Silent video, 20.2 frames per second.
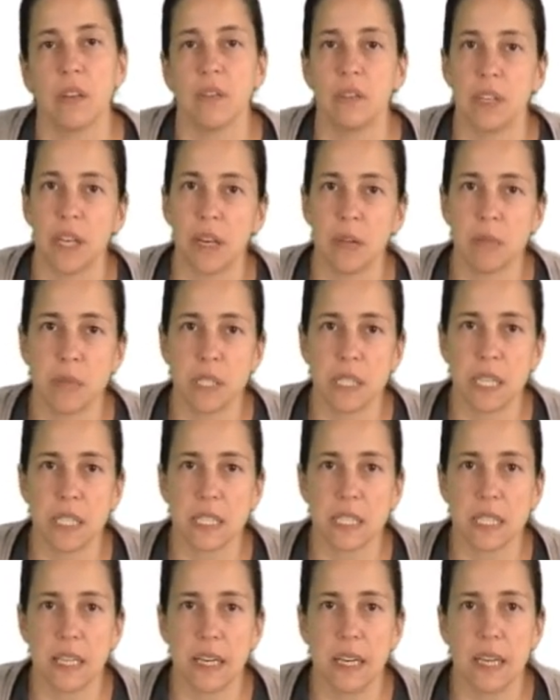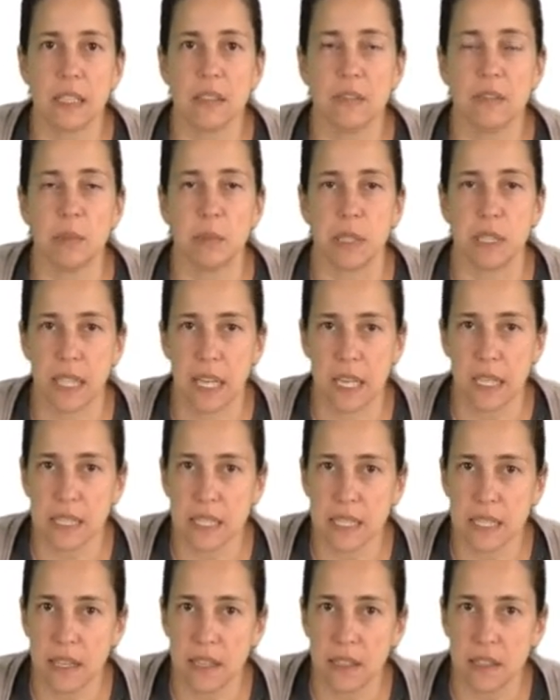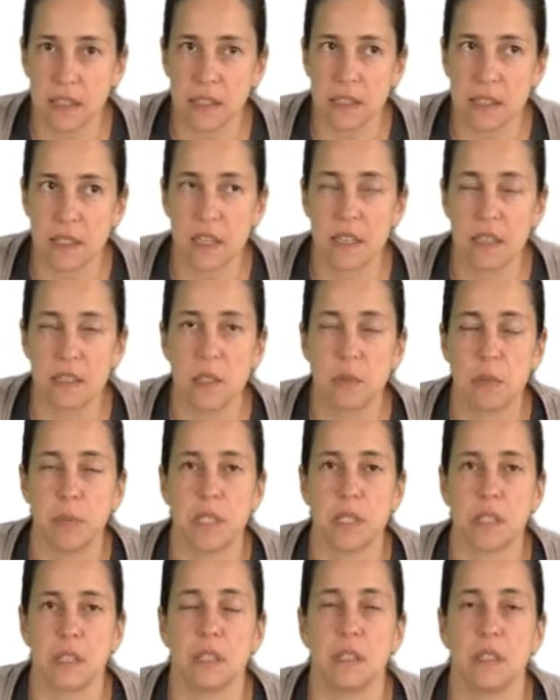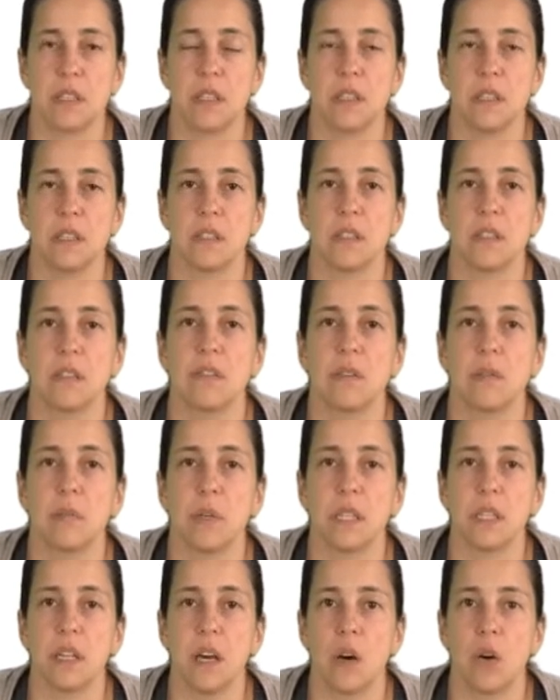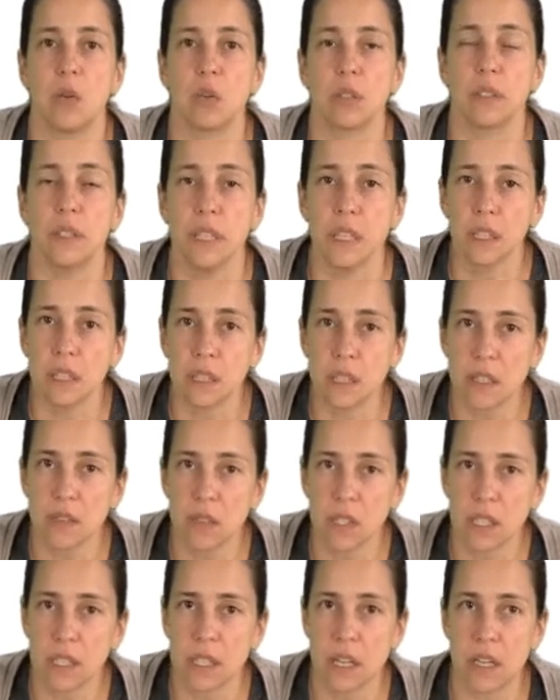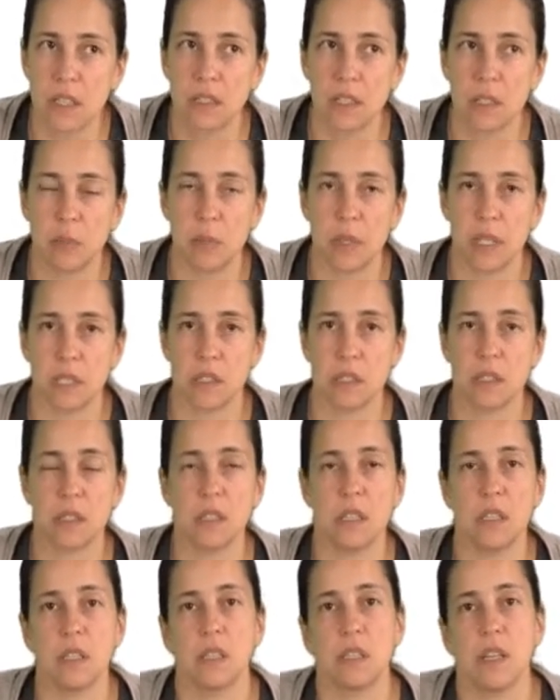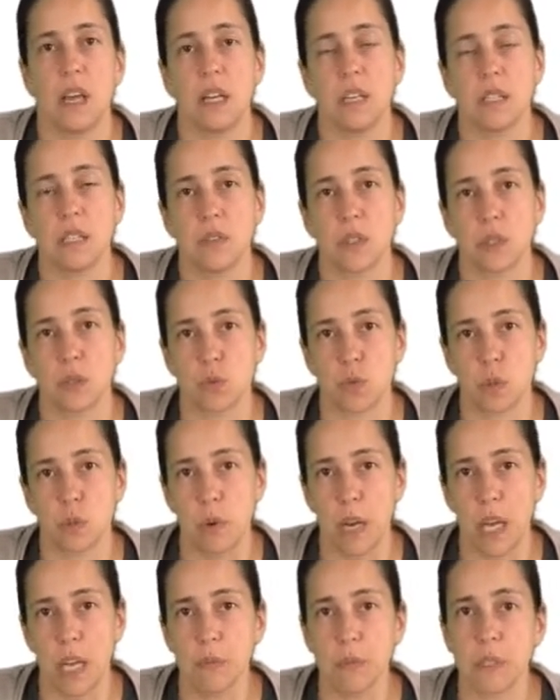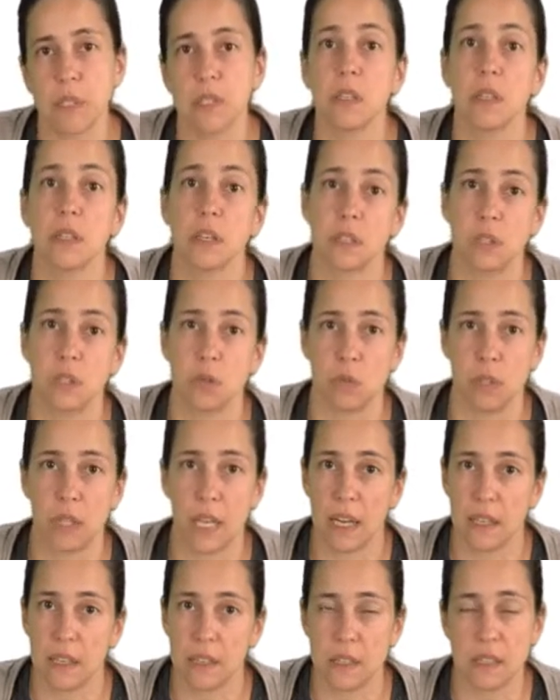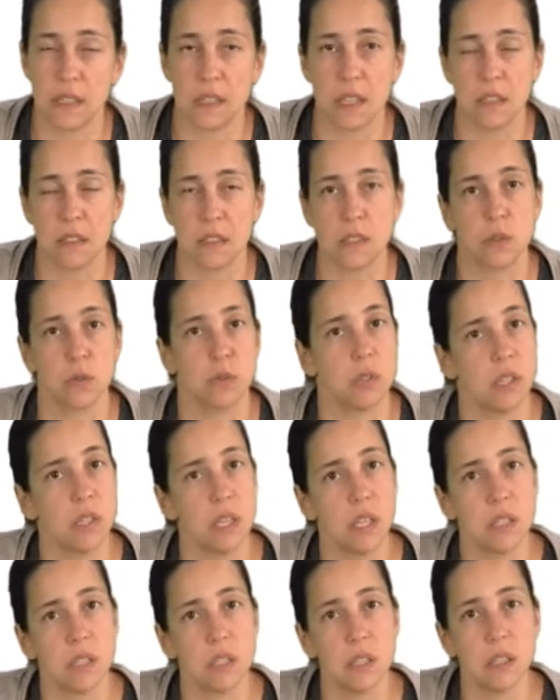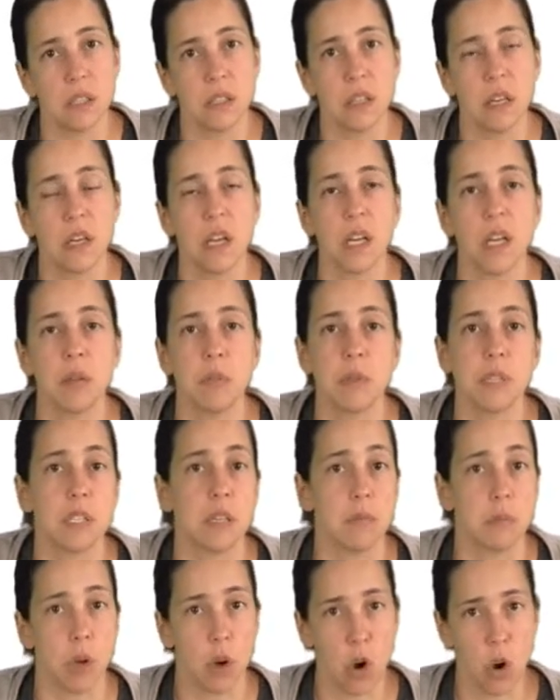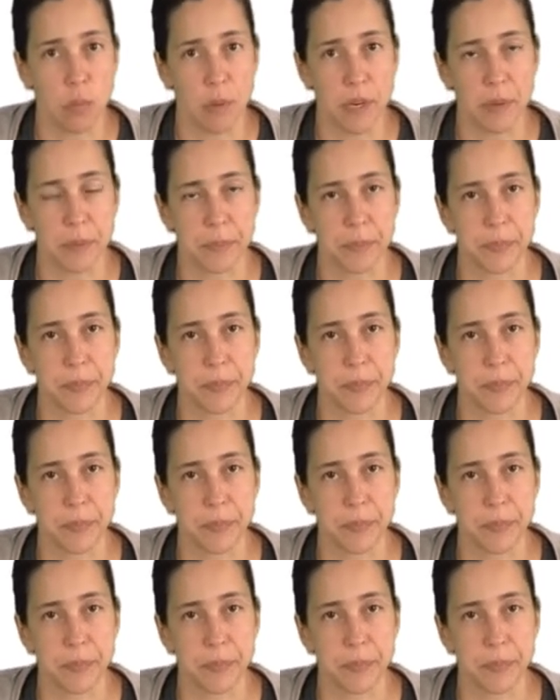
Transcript: Wir haben bis jetzt gelernt, wie man ganzzahlige Zahlen repräsentiert, wie man auch negative Zahlen repräsentiert. Alles, was uns bleibt, sind die rationalen Zahlen, also diejenigen mit einem Komma.